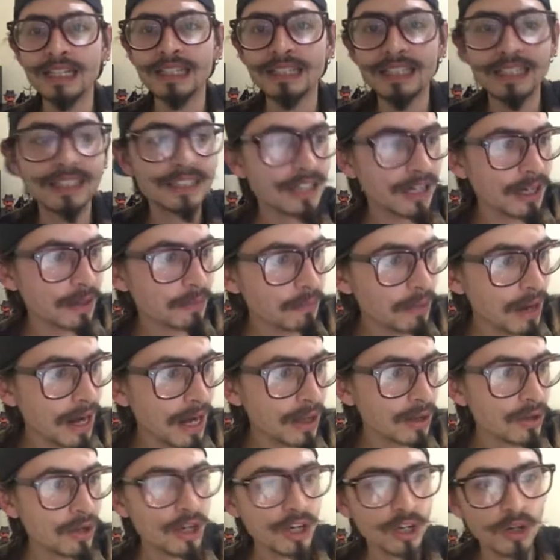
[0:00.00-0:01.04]

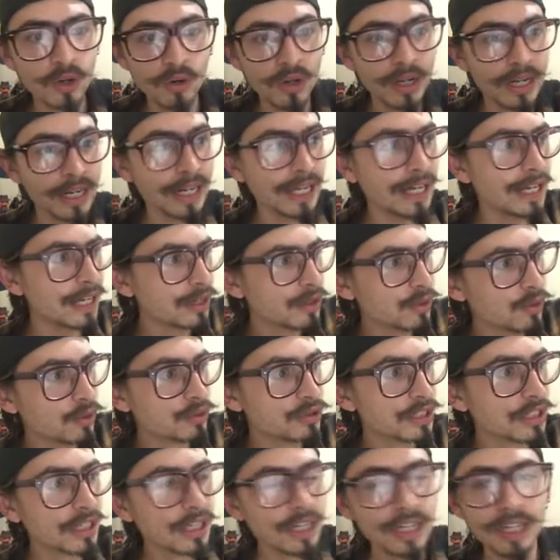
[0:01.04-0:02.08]
desgarbado, con cara de
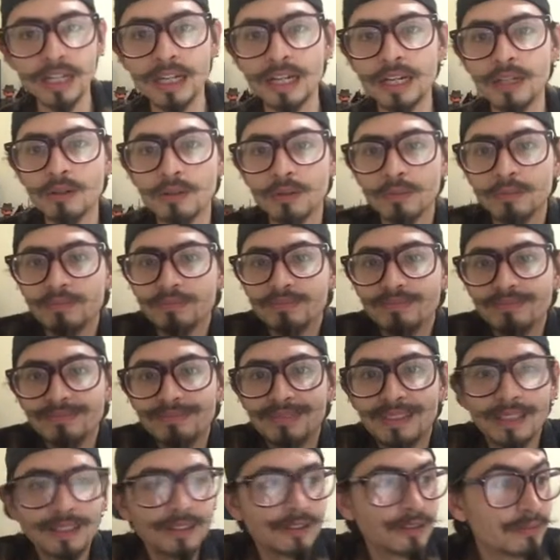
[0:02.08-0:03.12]
loser, que no,
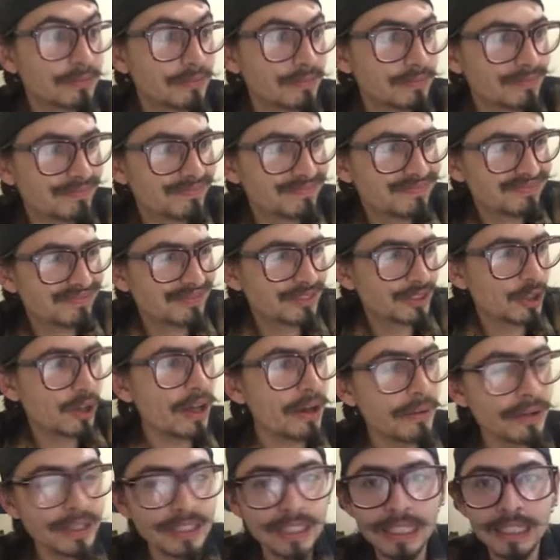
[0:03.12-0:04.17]
que no
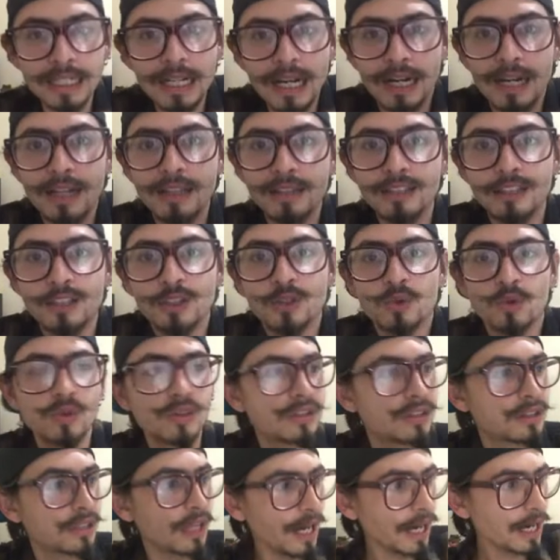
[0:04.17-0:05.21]
daba ni ganas de
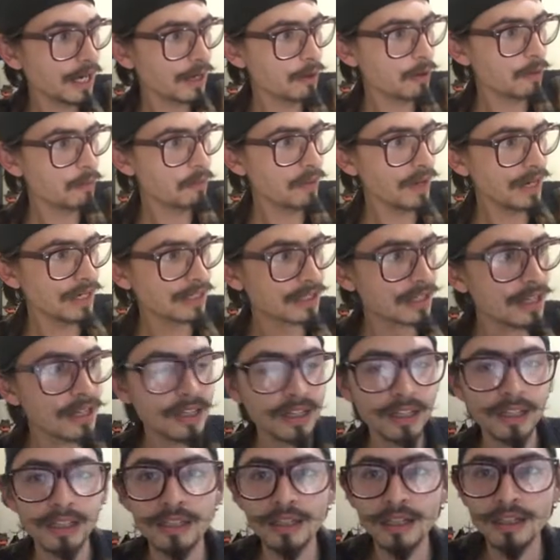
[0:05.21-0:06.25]
insultarlo, parce.
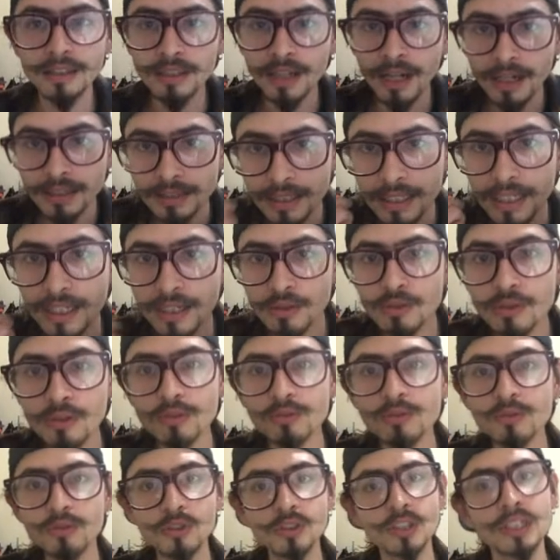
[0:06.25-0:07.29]
Y así que uno,
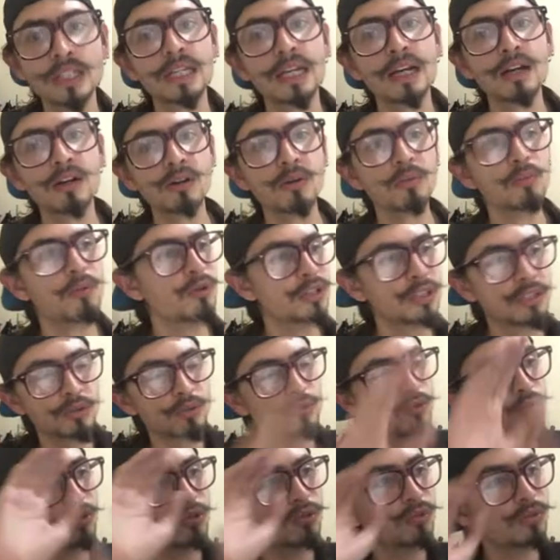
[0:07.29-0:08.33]
uno, se queda como,
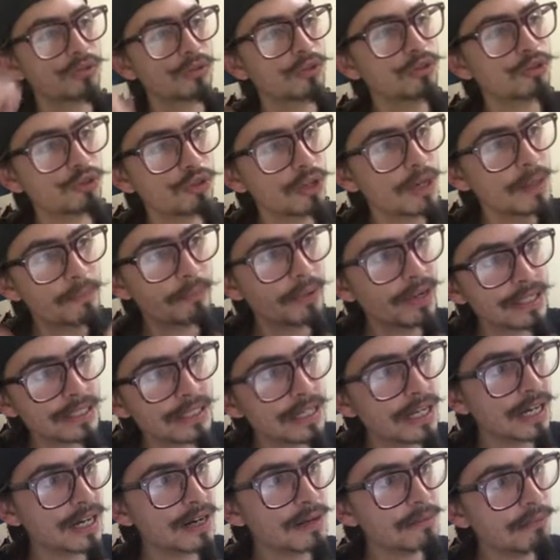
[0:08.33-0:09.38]
uno no le puede
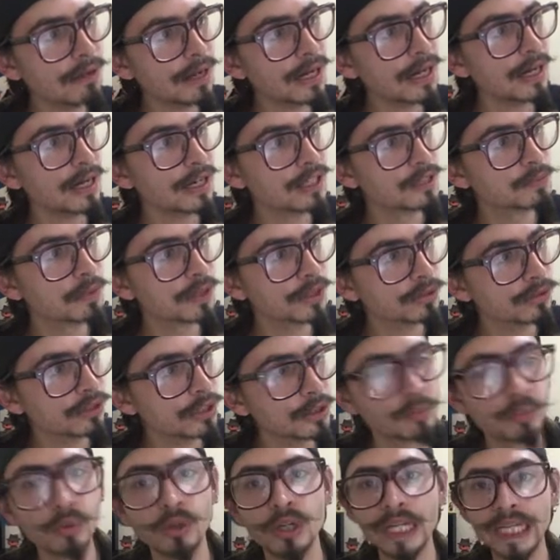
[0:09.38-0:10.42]
desear el mal a las
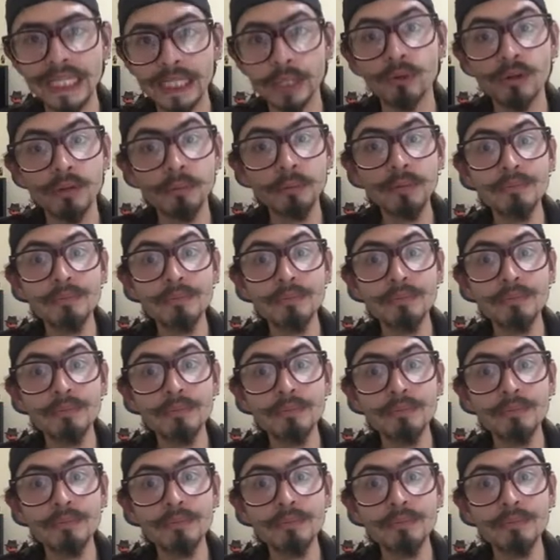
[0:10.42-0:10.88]
personas porque se vuelve